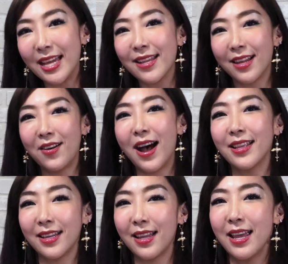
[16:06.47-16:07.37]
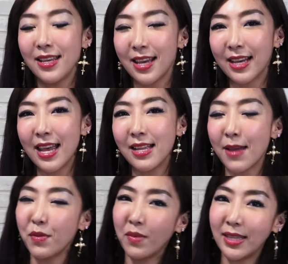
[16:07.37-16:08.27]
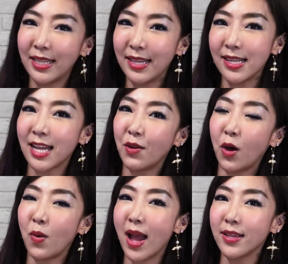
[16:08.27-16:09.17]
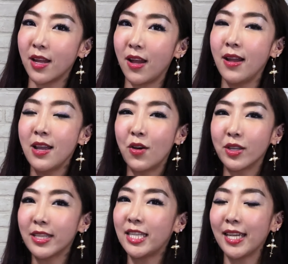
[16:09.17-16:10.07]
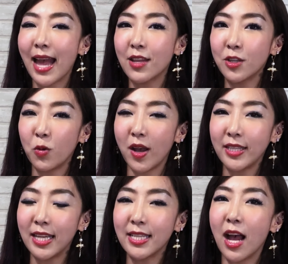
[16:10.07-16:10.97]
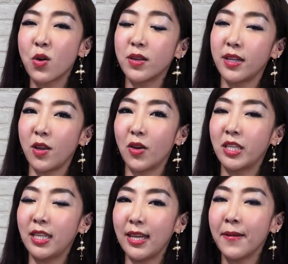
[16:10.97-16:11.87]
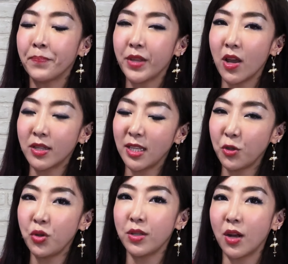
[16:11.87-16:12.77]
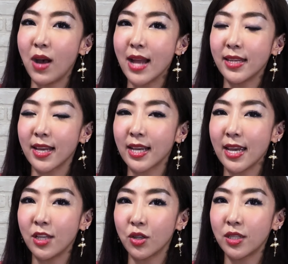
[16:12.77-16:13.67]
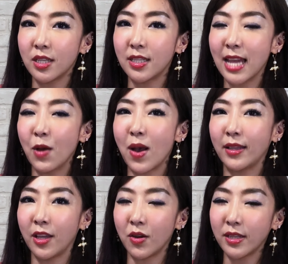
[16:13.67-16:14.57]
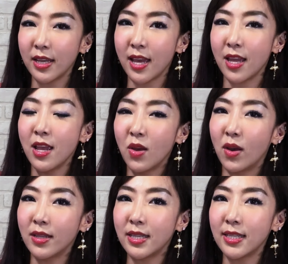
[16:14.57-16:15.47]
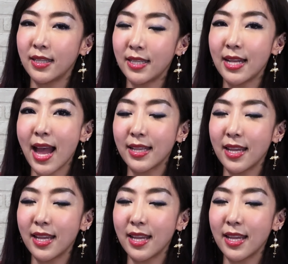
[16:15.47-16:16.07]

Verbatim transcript: 战的话呢，也可以来秘密基地找我玩哦。或者是其他就是我有介绍过的游戏，你有兴趣的话，你也可以就是上网留言，或者是直接来